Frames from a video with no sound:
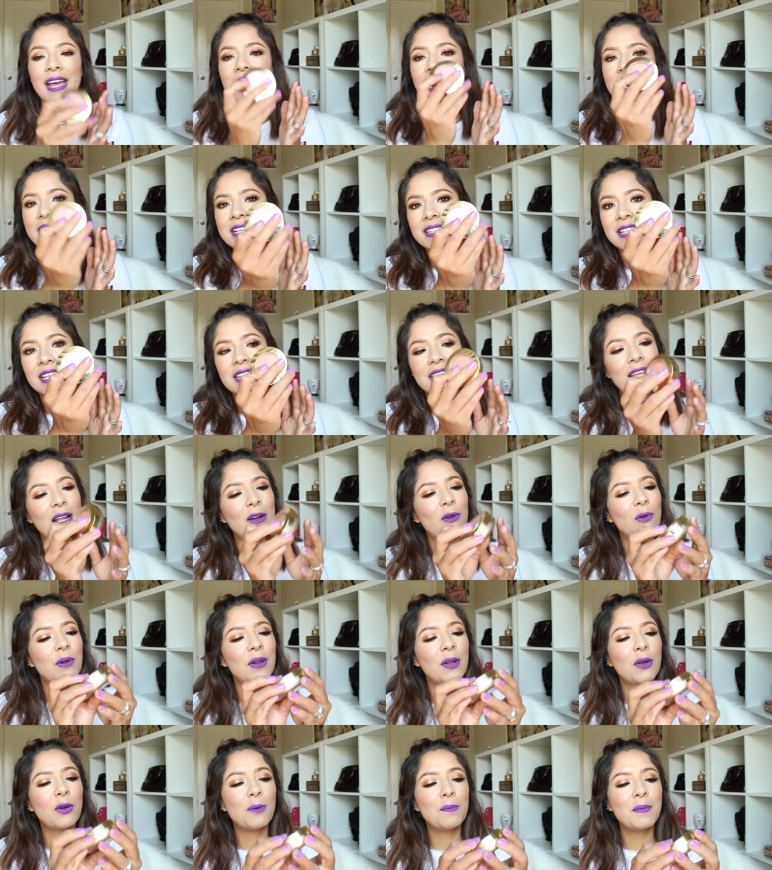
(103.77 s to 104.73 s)
este te
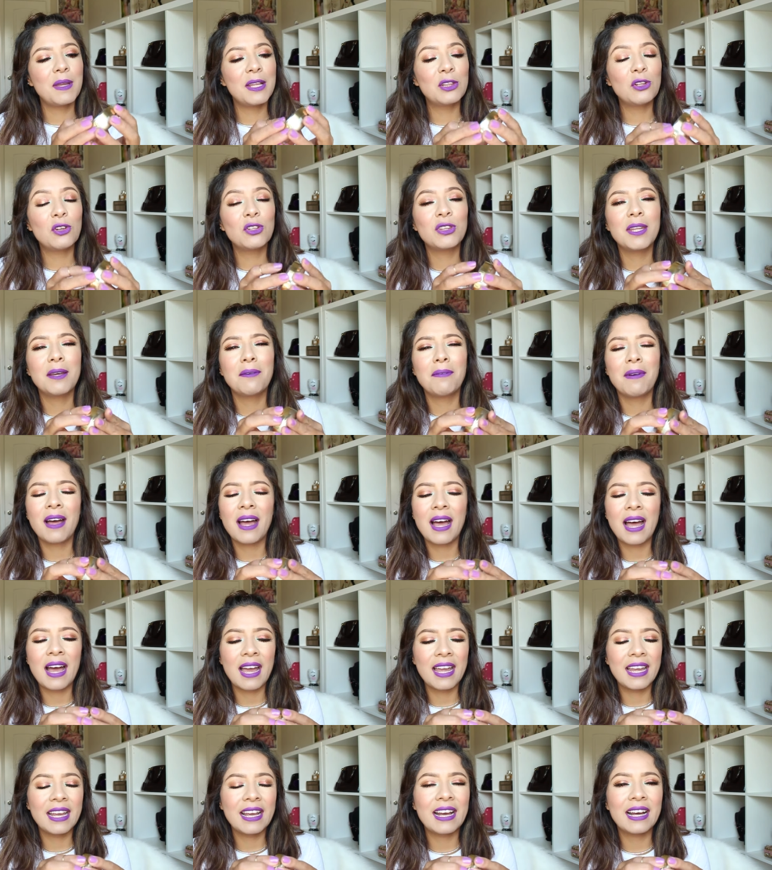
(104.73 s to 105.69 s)
lo recomiendo, te va
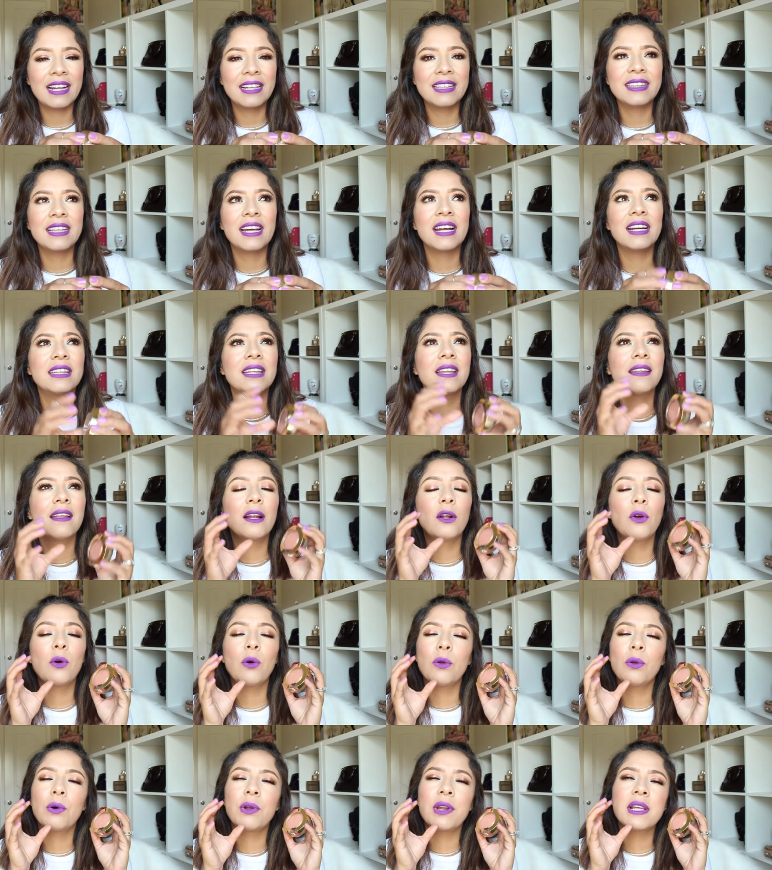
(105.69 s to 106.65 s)
a encantar, te da el
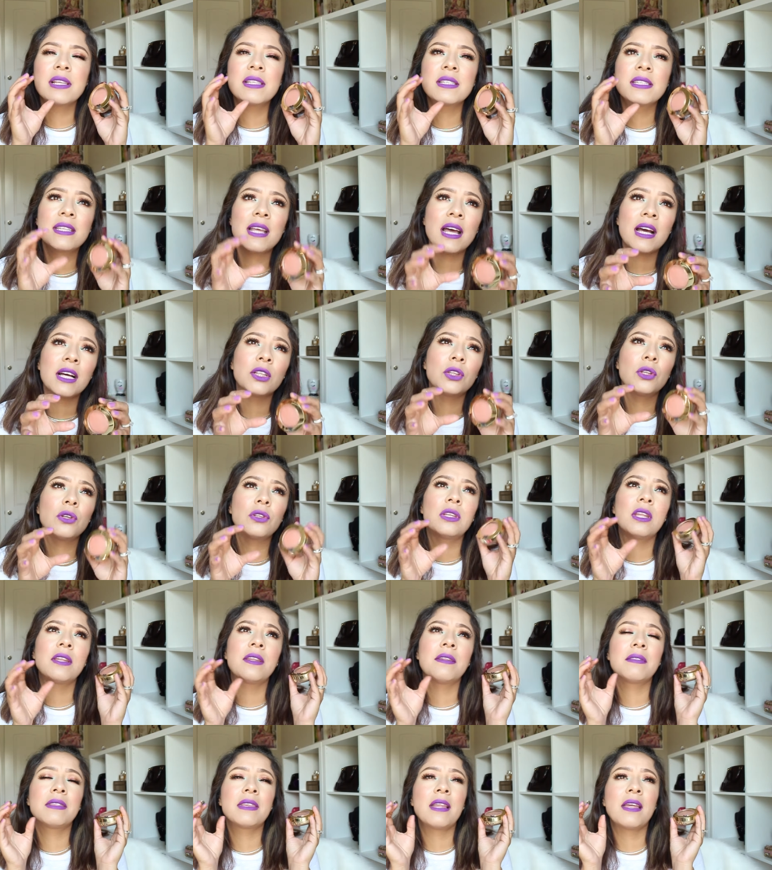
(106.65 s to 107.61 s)
color exacto,
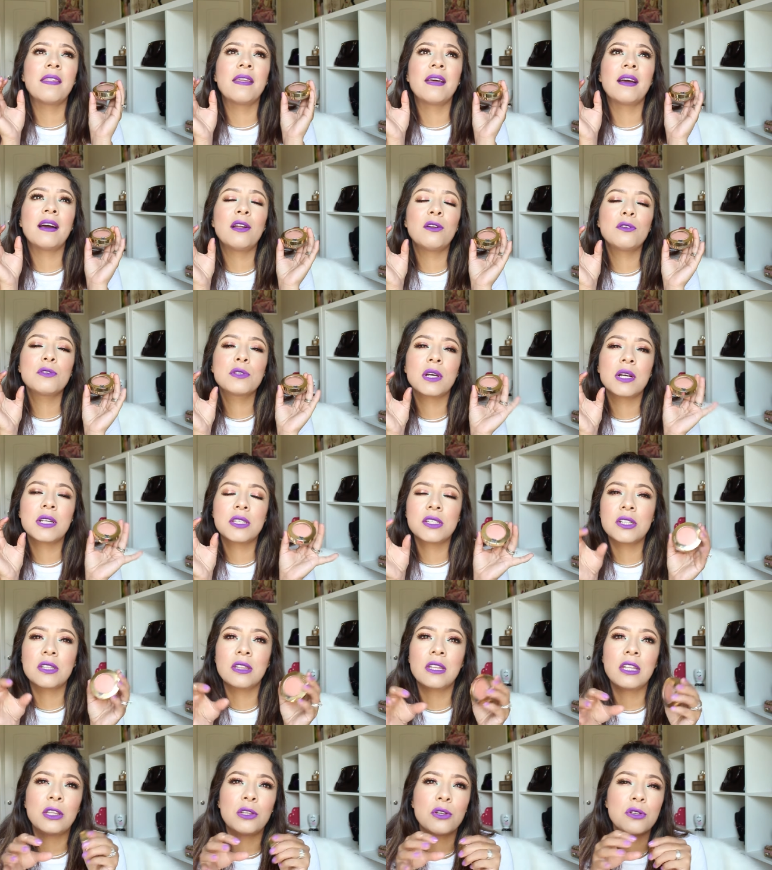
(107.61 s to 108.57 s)
te, te deja los
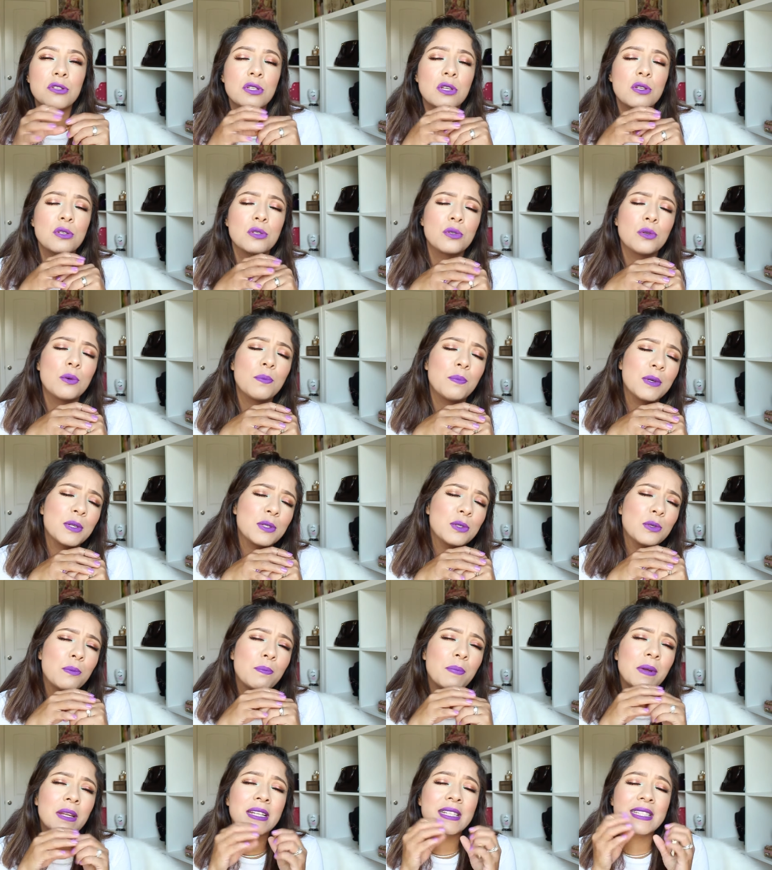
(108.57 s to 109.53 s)
cachetitos súper,
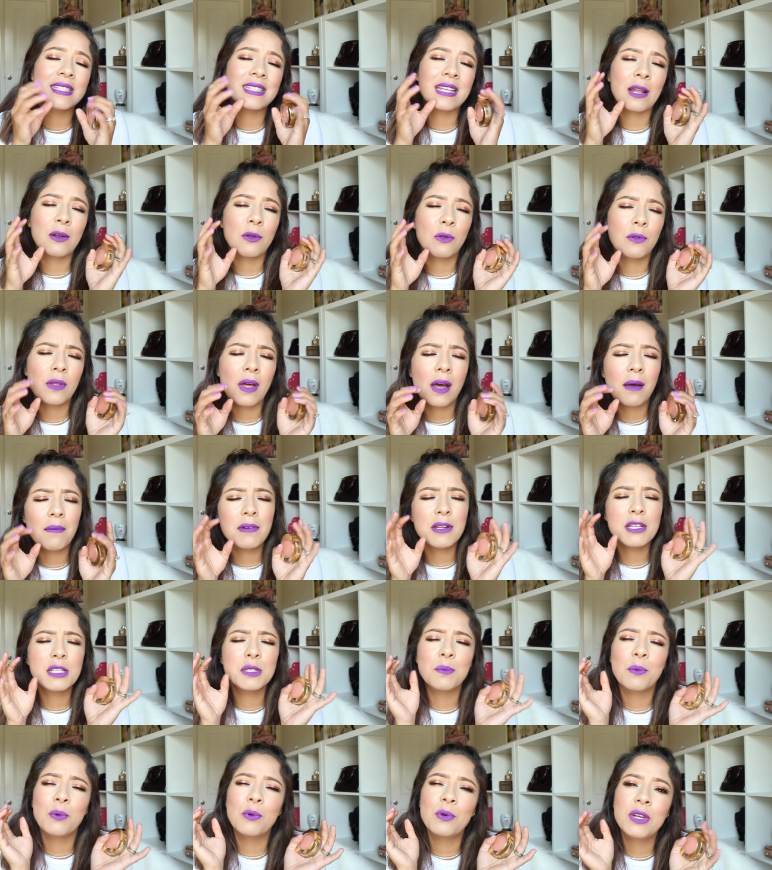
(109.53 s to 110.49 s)
súper
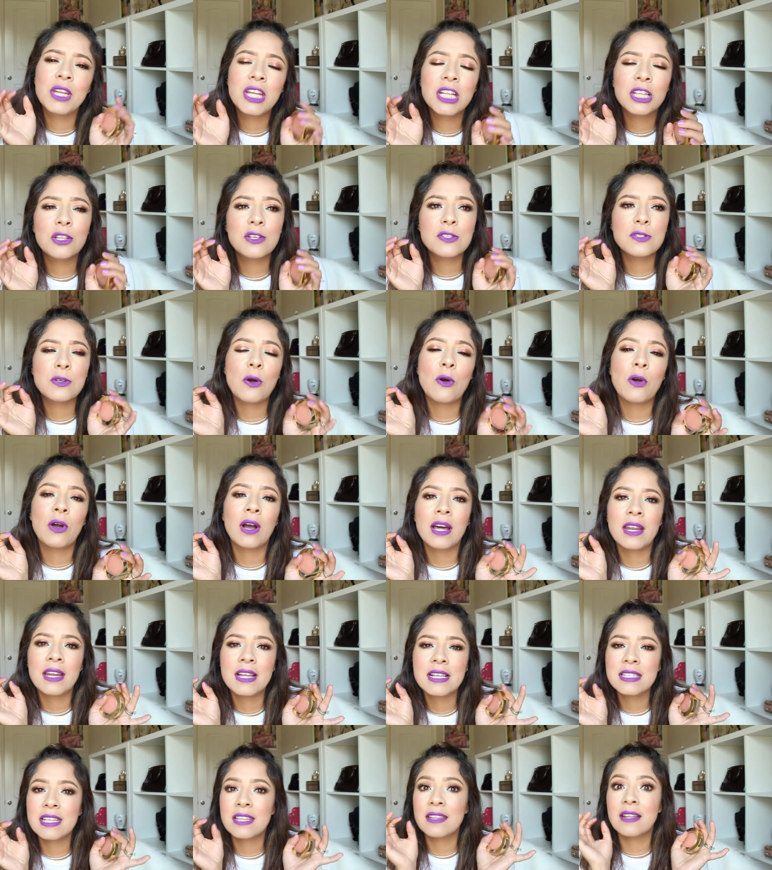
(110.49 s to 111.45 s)
saludables, bonitos, con
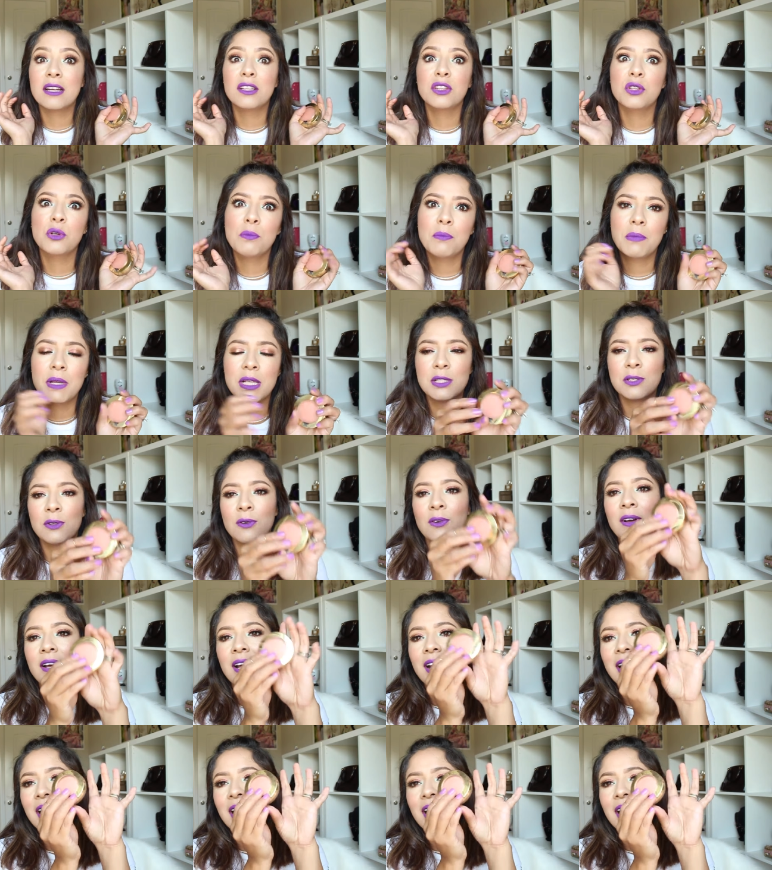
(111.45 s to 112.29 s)
ganas de darte un beso.